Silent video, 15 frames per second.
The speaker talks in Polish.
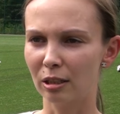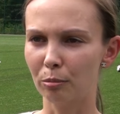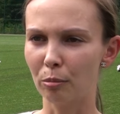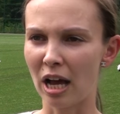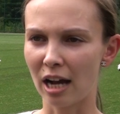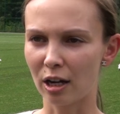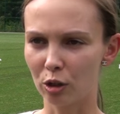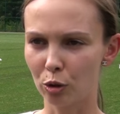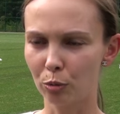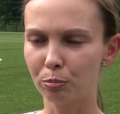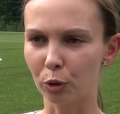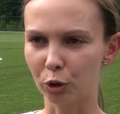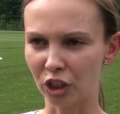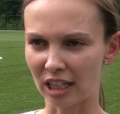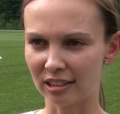ma klub,
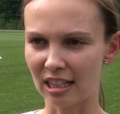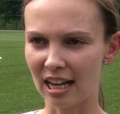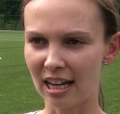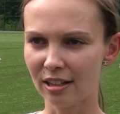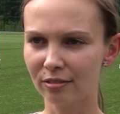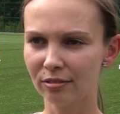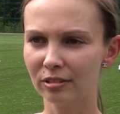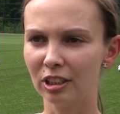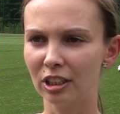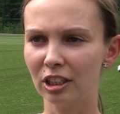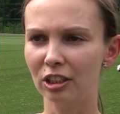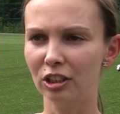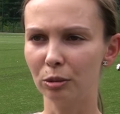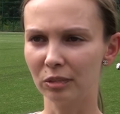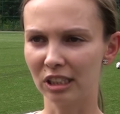posiada
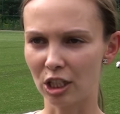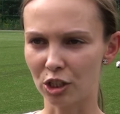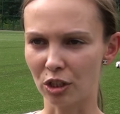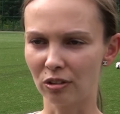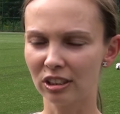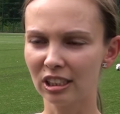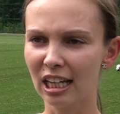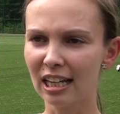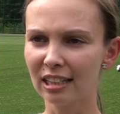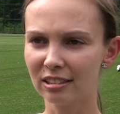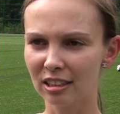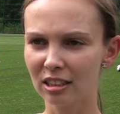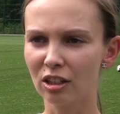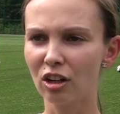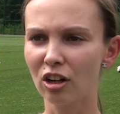i nim zarządza,
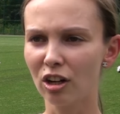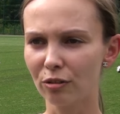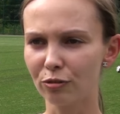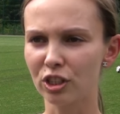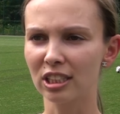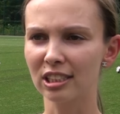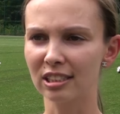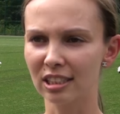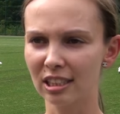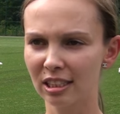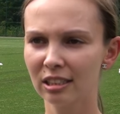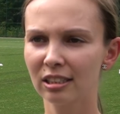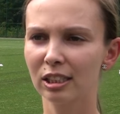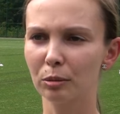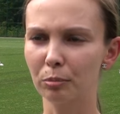tylko wszyscy
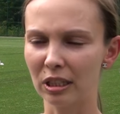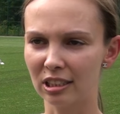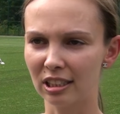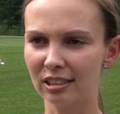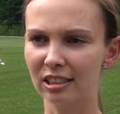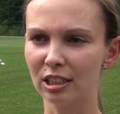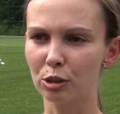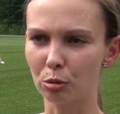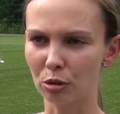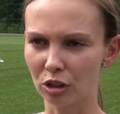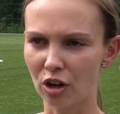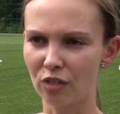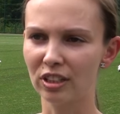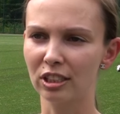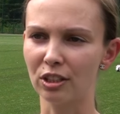sympatycy,
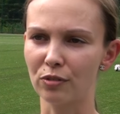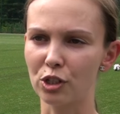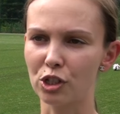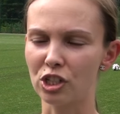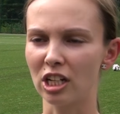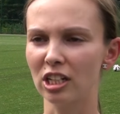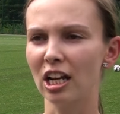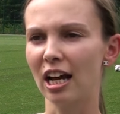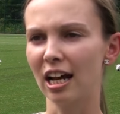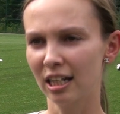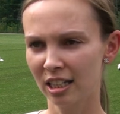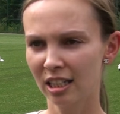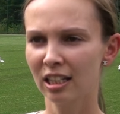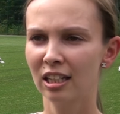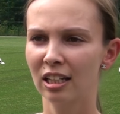członkowie stowarzyszenia
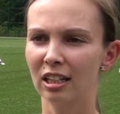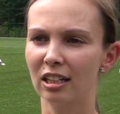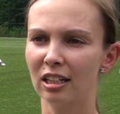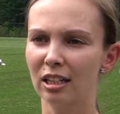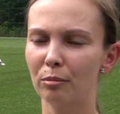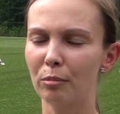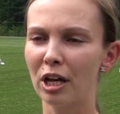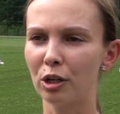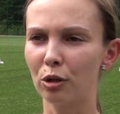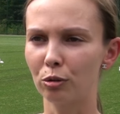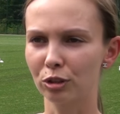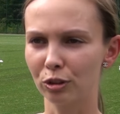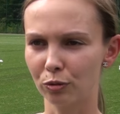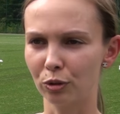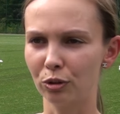E,
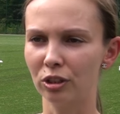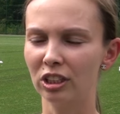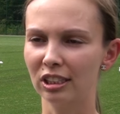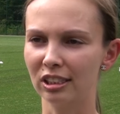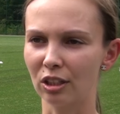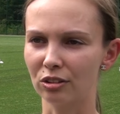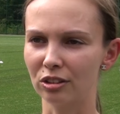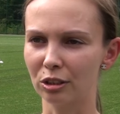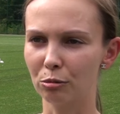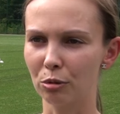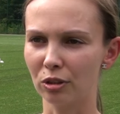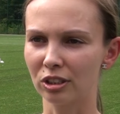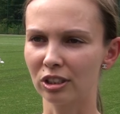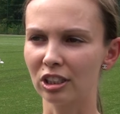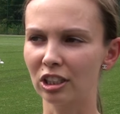mają swój istotny
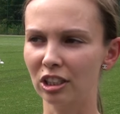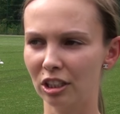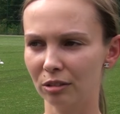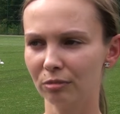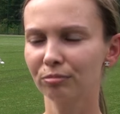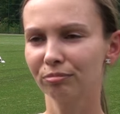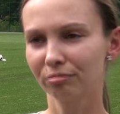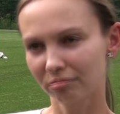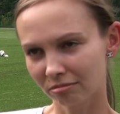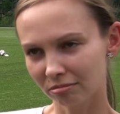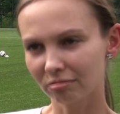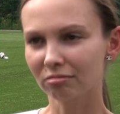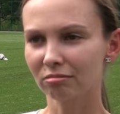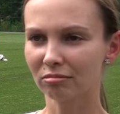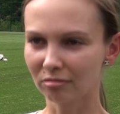głos i
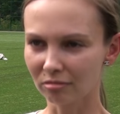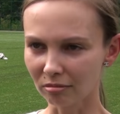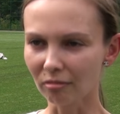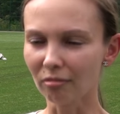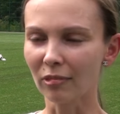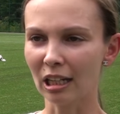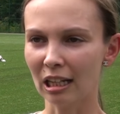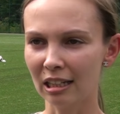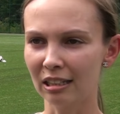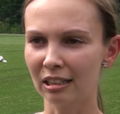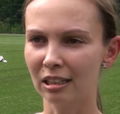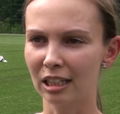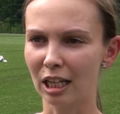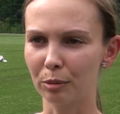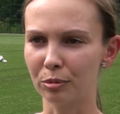
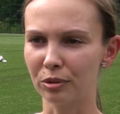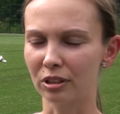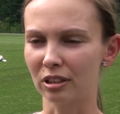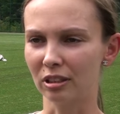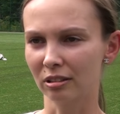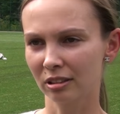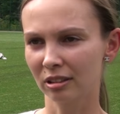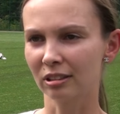e, jakby